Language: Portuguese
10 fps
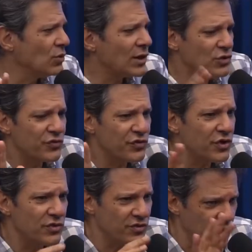acho o
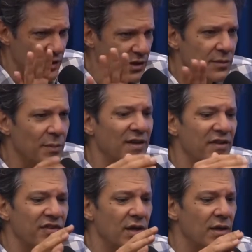Ciro de esquerda, mas
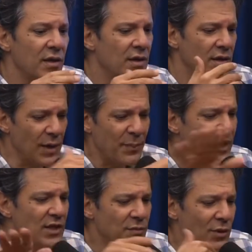assim,
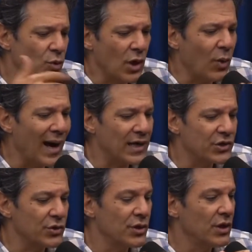independentemente do que eu
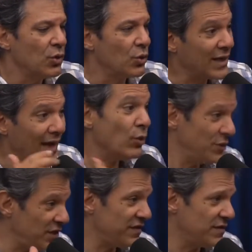acho, o que eu
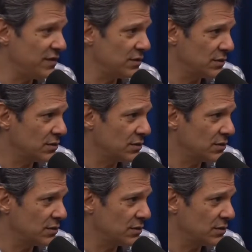disse